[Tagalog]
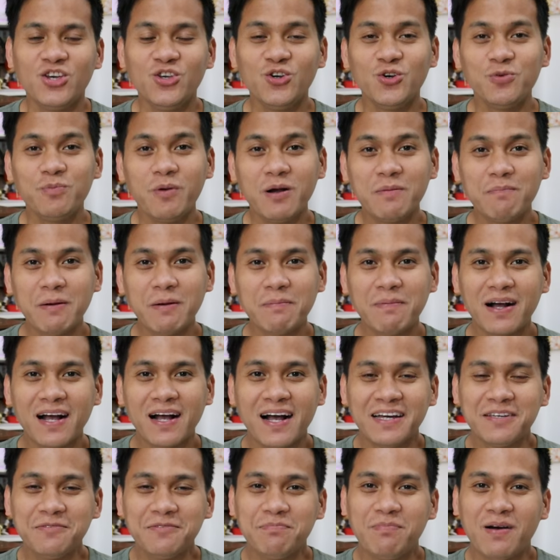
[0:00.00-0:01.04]
Yung
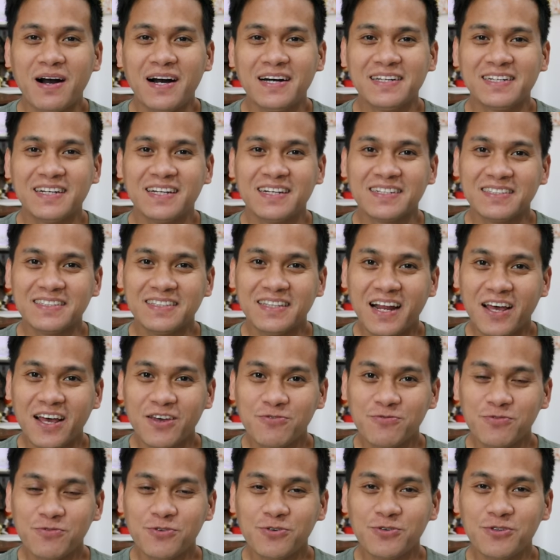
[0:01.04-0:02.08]
pagpapakain ba ng
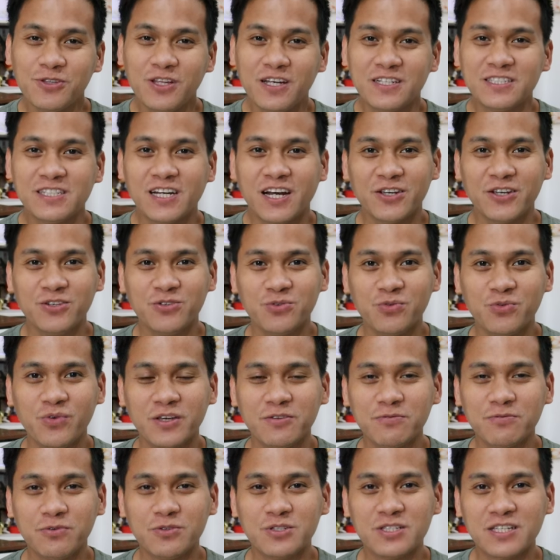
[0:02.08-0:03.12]
dry food at saka yung
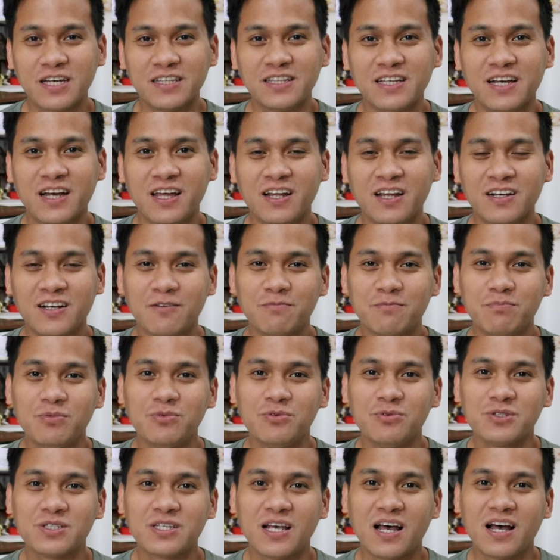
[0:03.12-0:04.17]
wet food sa ating alagang
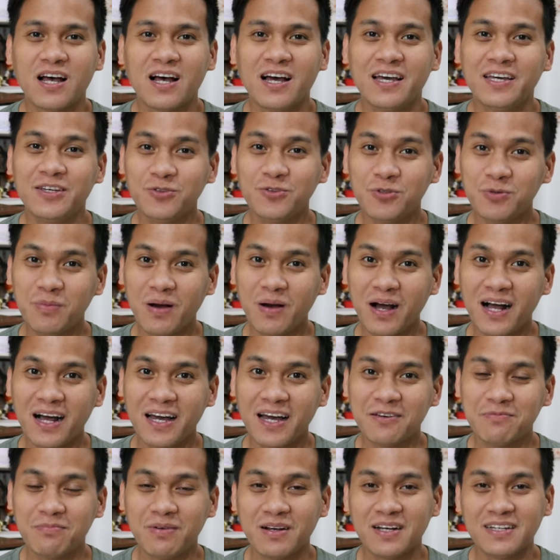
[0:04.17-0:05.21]
pusa, ay ito ba
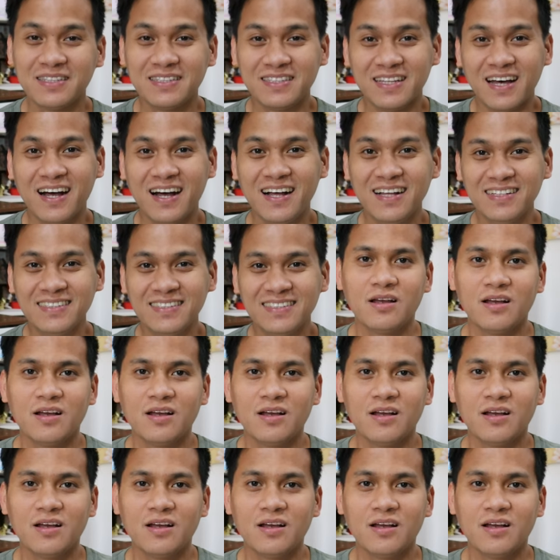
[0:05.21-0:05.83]
ay maganda?